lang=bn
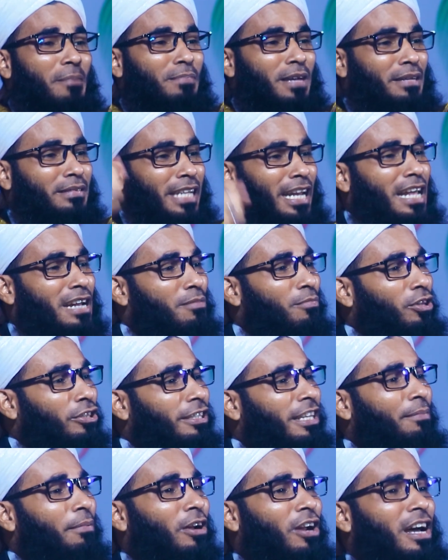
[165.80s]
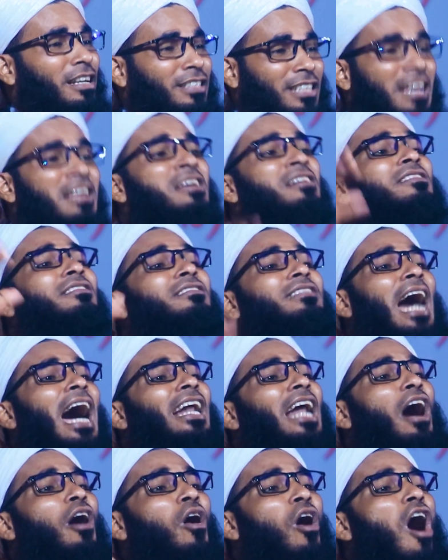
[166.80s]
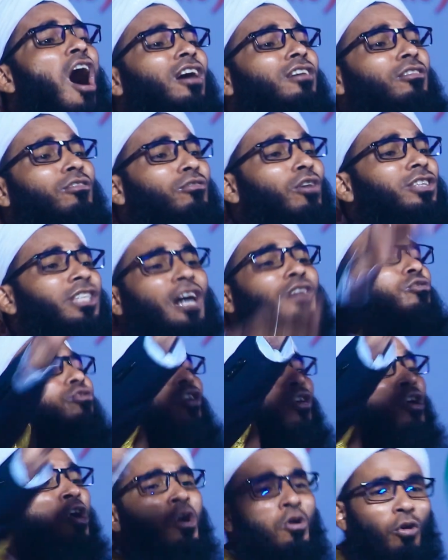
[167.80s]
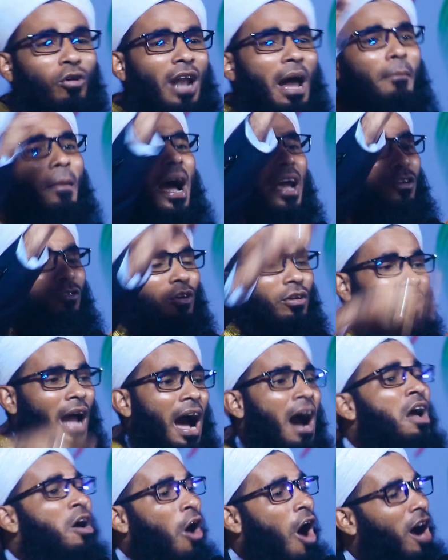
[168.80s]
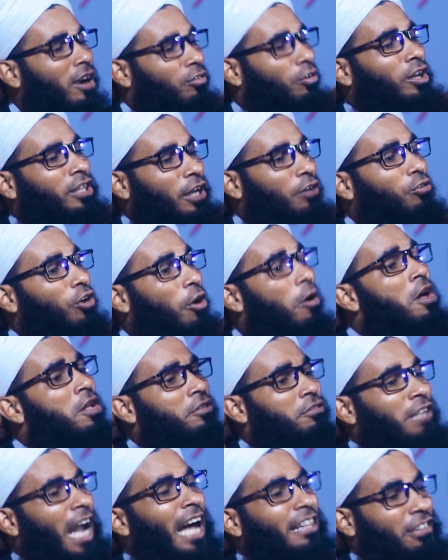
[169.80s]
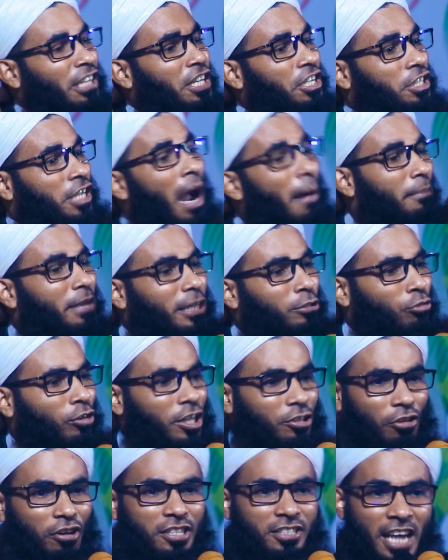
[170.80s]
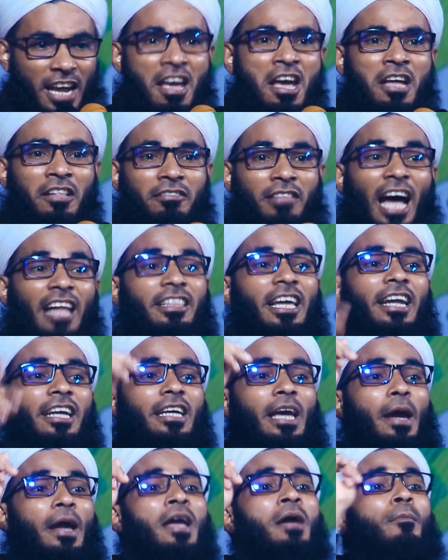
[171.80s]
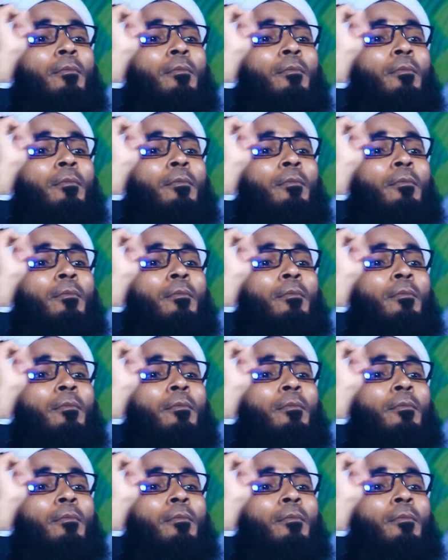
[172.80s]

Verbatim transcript: আজকে জেলের মধ্যে বেরো আছে যারা হক কথাগুলো ওলামাই করা হক কথাগুলো জাতির সামনে তুলে ধরেছে তাদেরকে